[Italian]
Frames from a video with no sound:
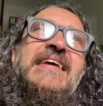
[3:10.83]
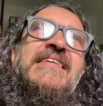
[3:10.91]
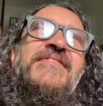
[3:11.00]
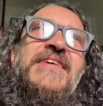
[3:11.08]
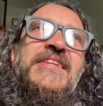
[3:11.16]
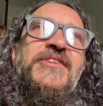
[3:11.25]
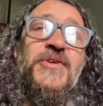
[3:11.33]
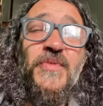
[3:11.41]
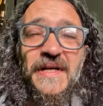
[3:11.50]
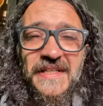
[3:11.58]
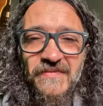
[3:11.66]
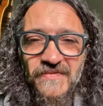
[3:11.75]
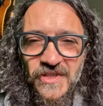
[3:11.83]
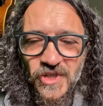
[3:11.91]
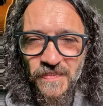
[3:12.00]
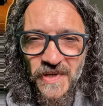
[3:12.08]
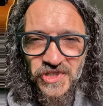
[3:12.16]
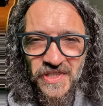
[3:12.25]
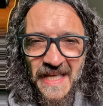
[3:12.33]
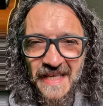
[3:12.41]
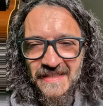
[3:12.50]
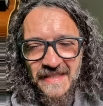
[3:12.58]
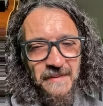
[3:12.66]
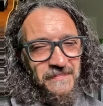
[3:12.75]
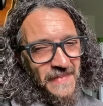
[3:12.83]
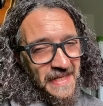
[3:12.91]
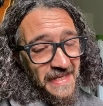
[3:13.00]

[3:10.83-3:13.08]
video, in qualche video precedente,